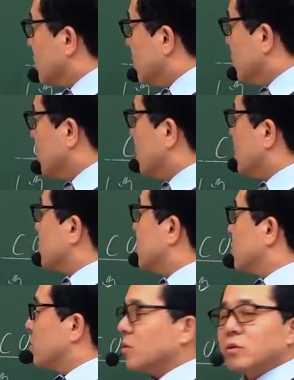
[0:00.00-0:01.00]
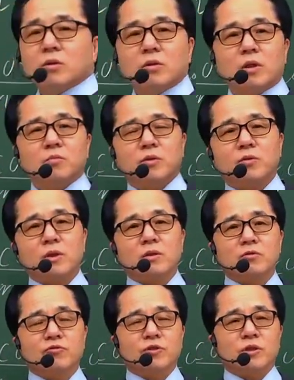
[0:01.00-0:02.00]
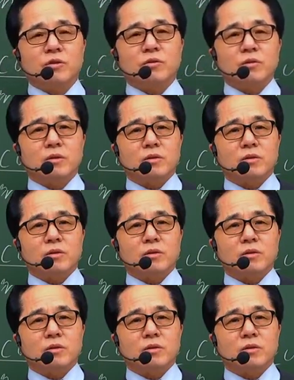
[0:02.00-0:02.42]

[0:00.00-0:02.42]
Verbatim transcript: 이건 뭐 좀 기억할 필요가 있는 수치.